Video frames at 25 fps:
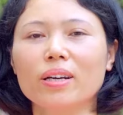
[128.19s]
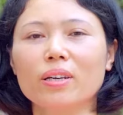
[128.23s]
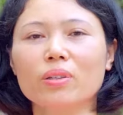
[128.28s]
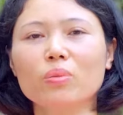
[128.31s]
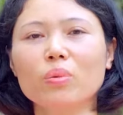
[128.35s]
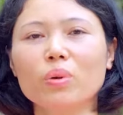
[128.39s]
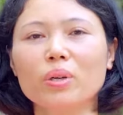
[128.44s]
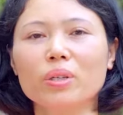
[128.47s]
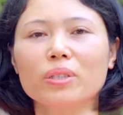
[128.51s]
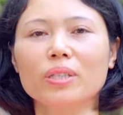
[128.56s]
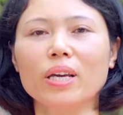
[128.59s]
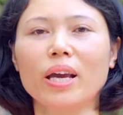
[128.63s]
cái
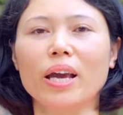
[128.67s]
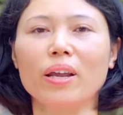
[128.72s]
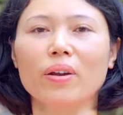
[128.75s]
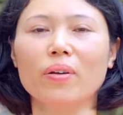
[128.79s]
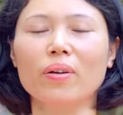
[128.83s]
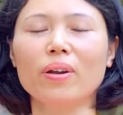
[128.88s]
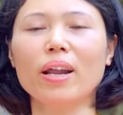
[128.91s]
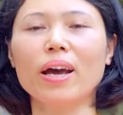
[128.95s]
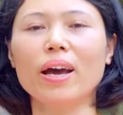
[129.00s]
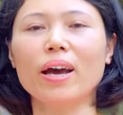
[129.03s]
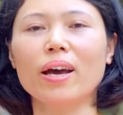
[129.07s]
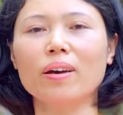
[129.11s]
tuổi trẻ
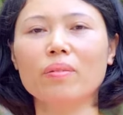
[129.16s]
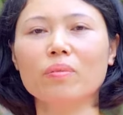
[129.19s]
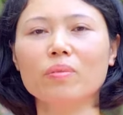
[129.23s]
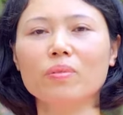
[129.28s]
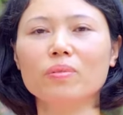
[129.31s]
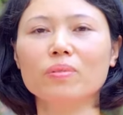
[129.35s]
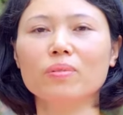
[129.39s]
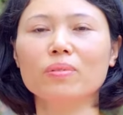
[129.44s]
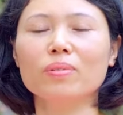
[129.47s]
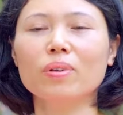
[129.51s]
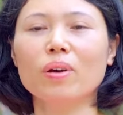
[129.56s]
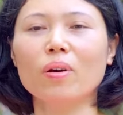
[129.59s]
nó đã
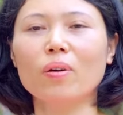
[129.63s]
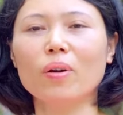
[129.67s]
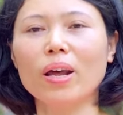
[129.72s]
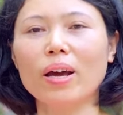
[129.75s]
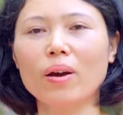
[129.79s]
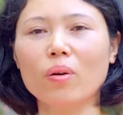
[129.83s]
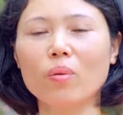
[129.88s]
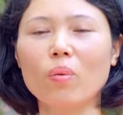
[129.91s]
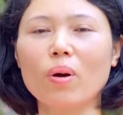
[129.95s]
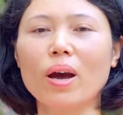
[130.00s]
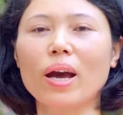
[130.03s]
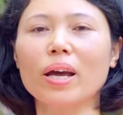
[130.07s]
nó
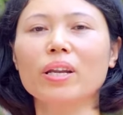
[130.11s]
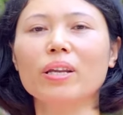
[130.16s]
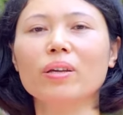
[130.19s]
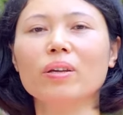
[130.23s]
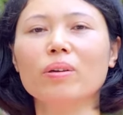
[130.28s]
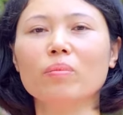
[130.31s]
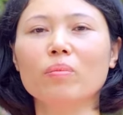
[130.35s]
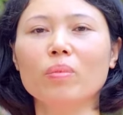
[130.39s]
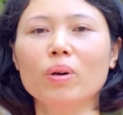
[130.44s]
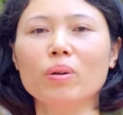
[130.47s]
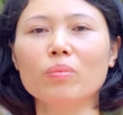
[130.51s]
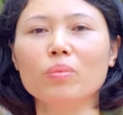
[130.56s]
đã qua
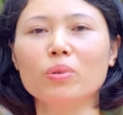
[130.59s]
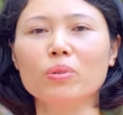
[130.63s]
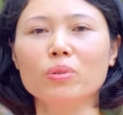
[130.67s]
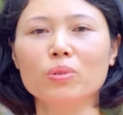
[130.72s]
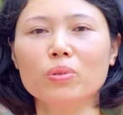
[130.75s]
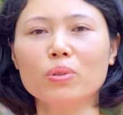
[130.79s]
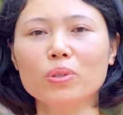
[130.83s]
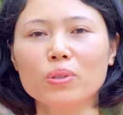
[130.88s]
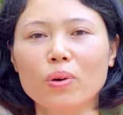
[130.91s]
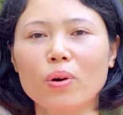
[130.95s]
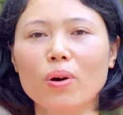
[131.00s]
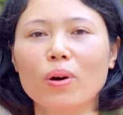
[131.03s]
đi mất một
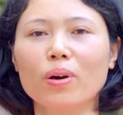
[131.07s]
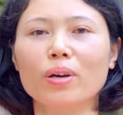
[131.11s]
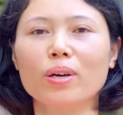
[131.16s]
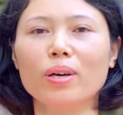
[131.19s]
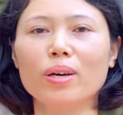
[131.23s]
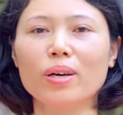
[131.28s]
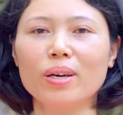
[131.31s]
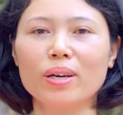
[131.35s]
chút rồi